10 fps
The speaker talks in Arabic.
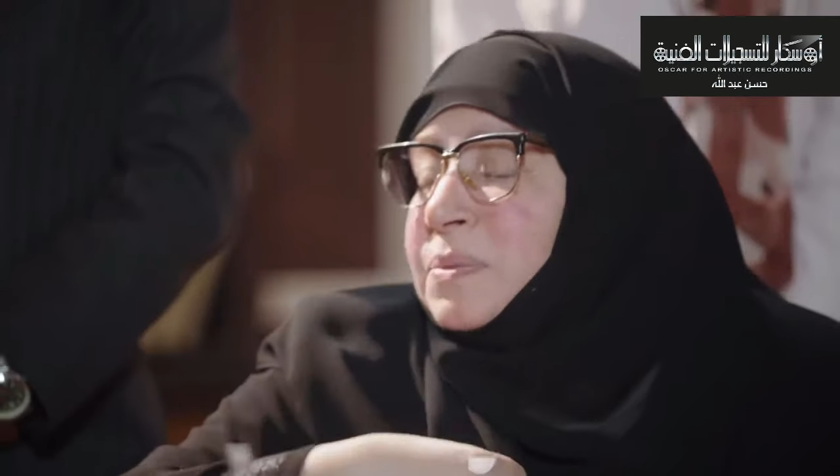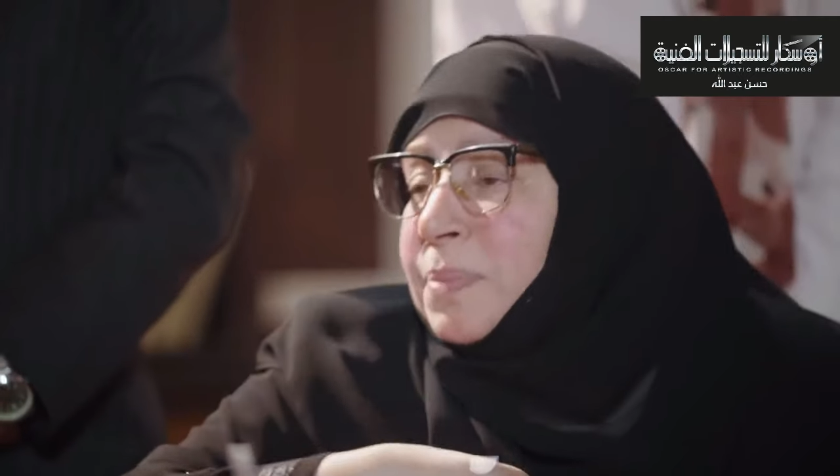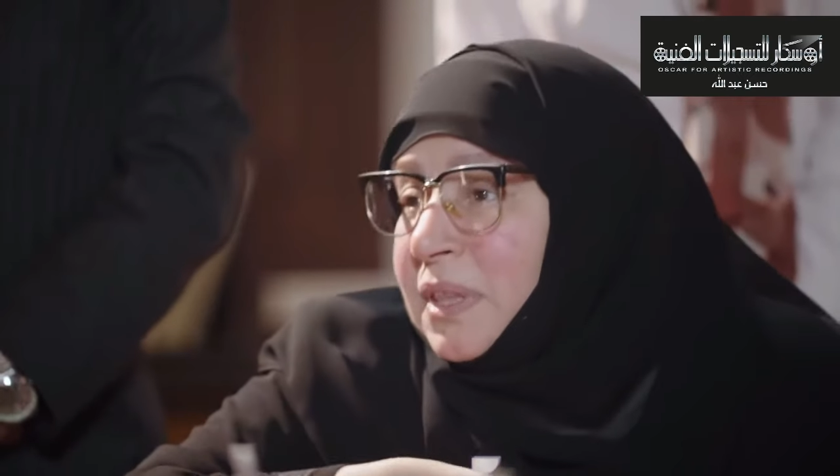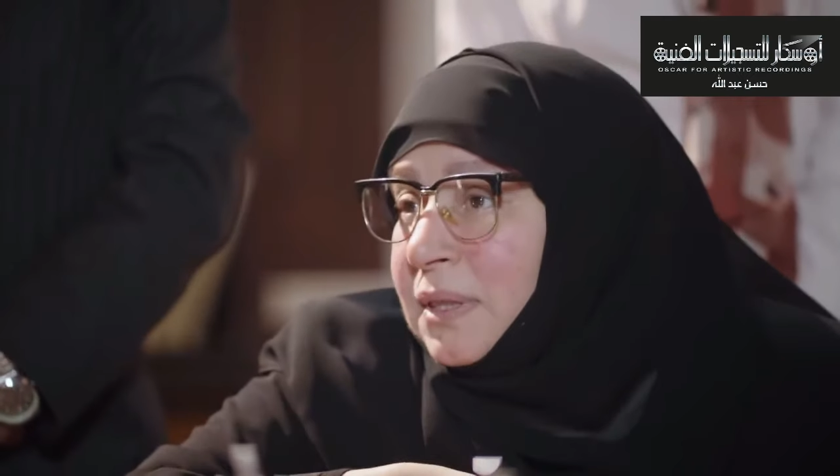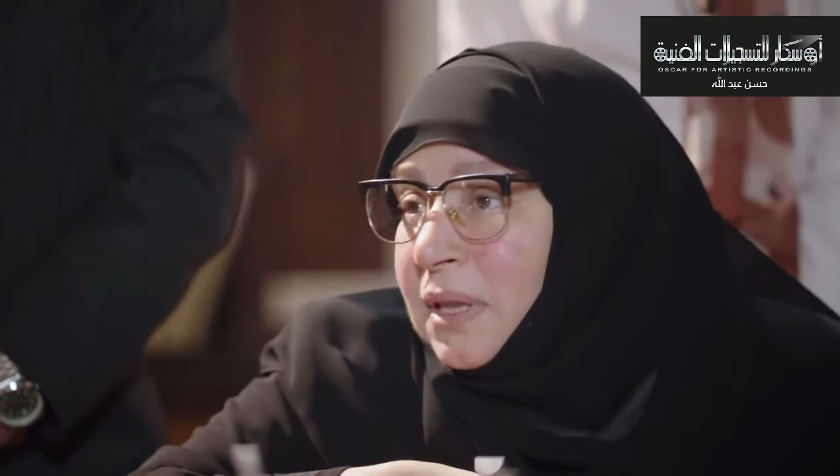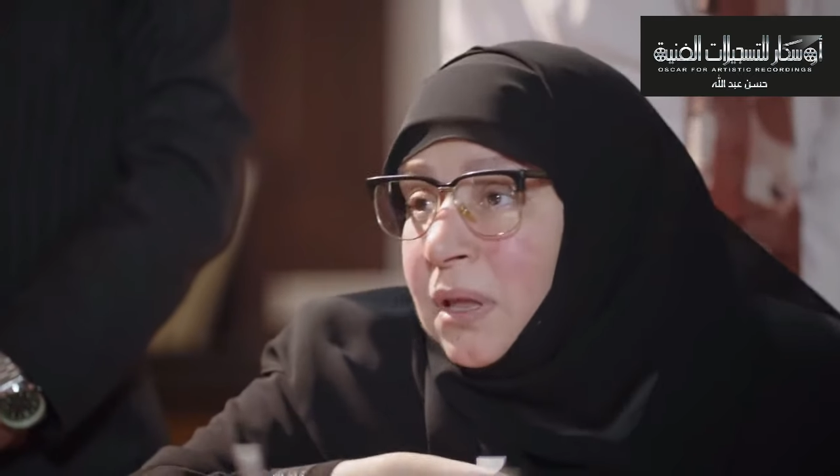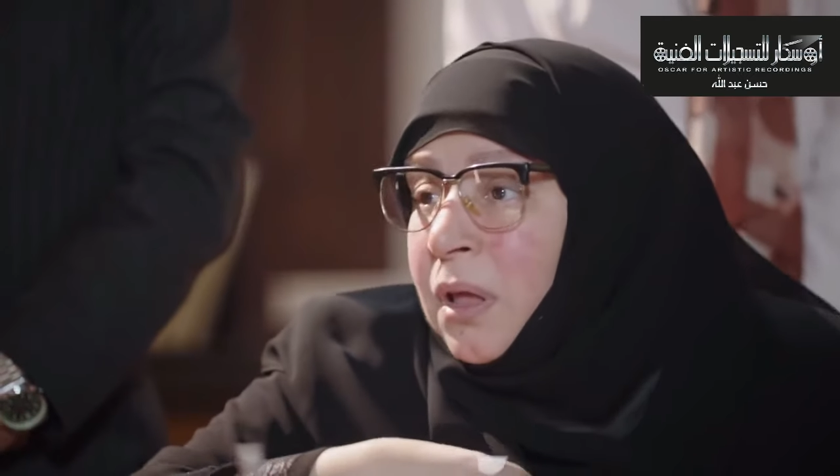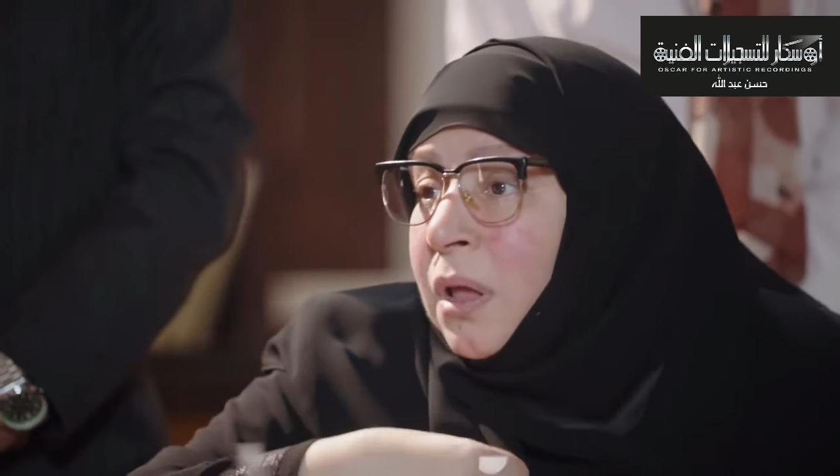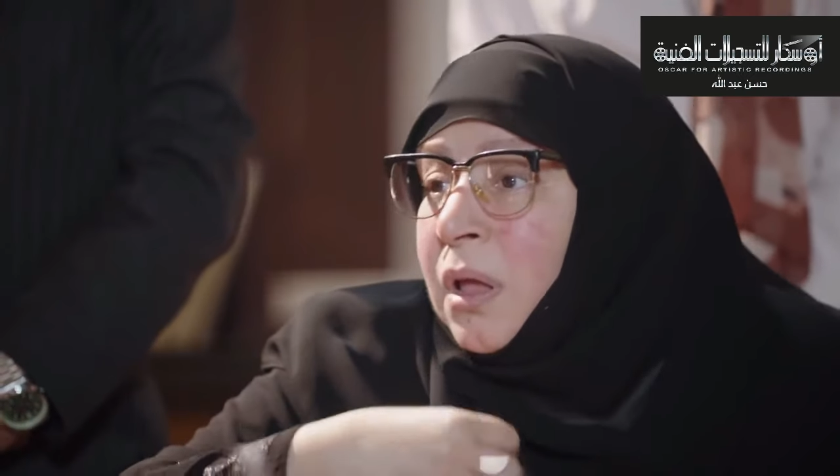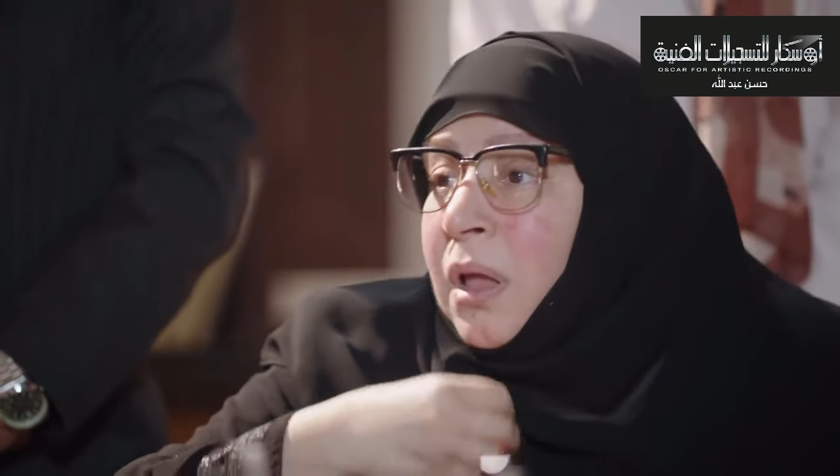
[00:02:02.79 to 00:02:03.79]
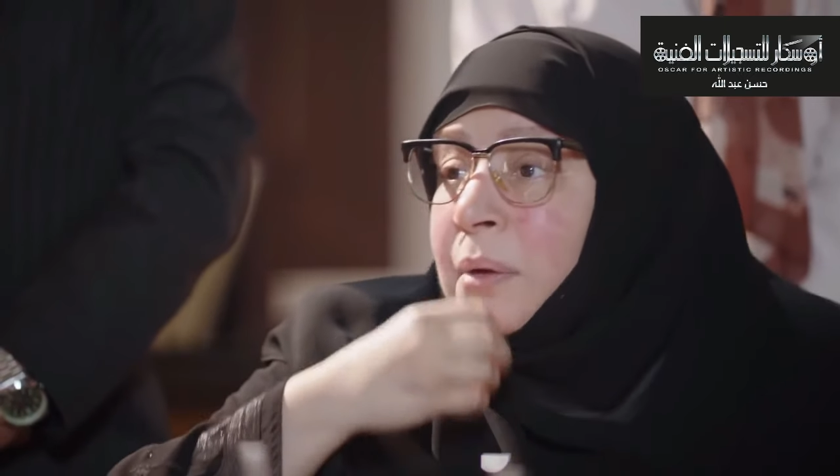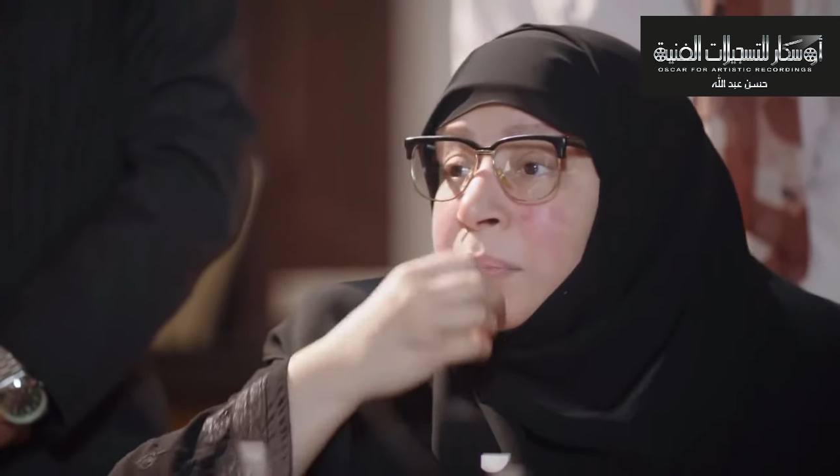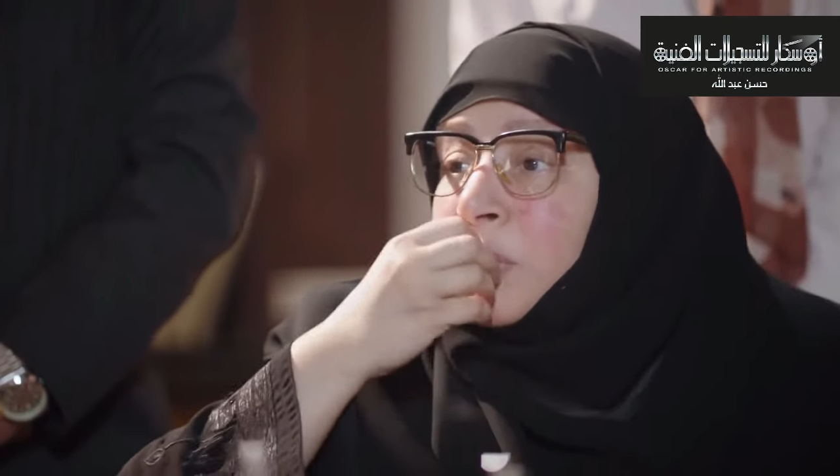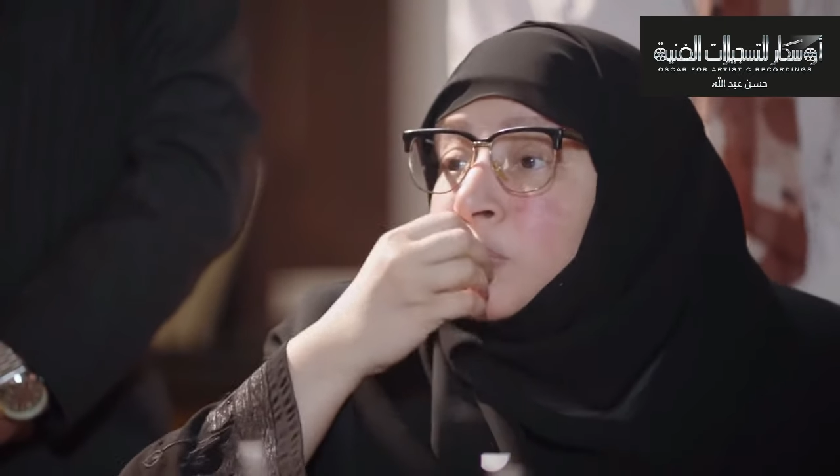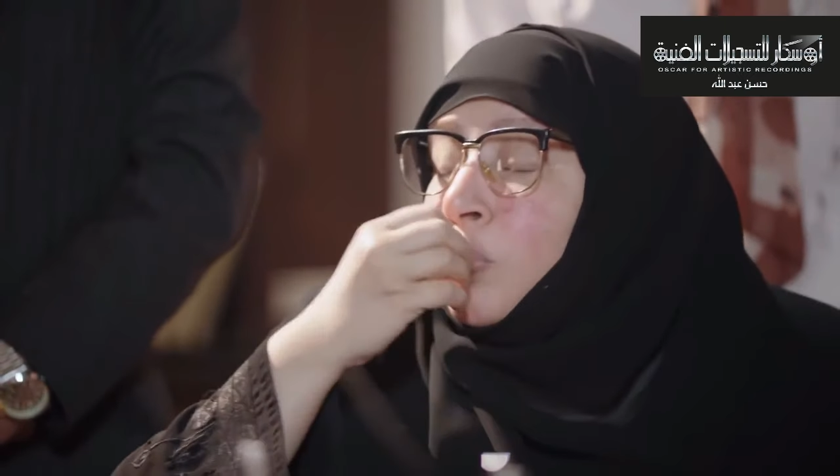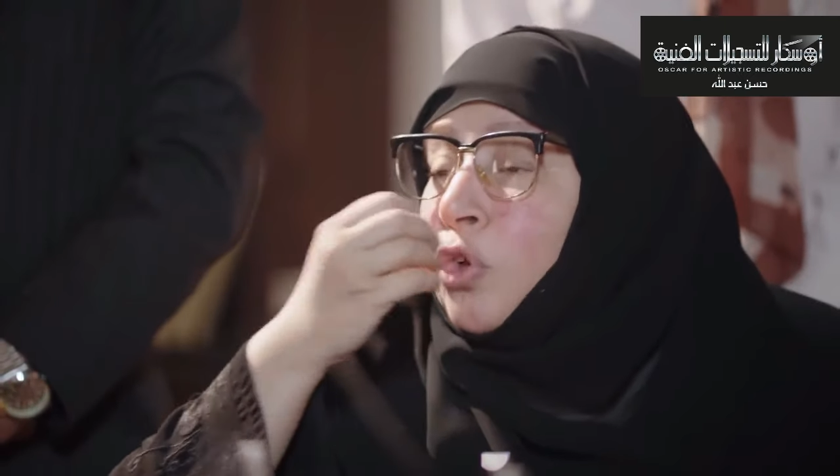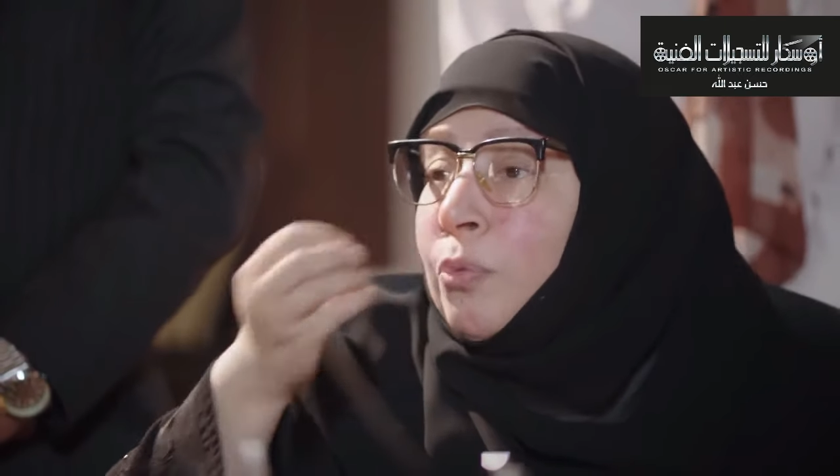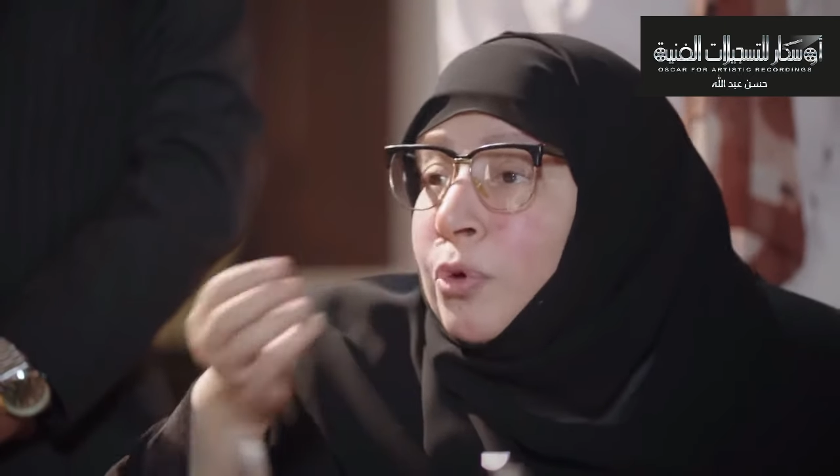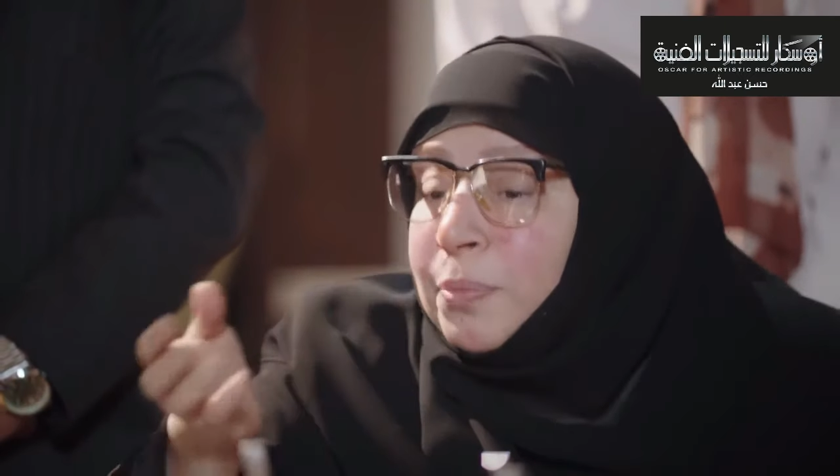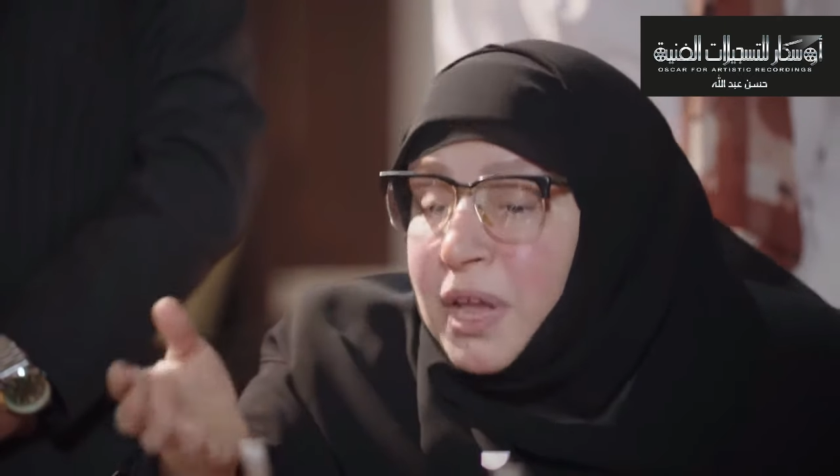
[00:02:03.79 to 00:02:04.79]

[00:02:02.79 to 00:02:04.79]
جوز بنتي طول عمره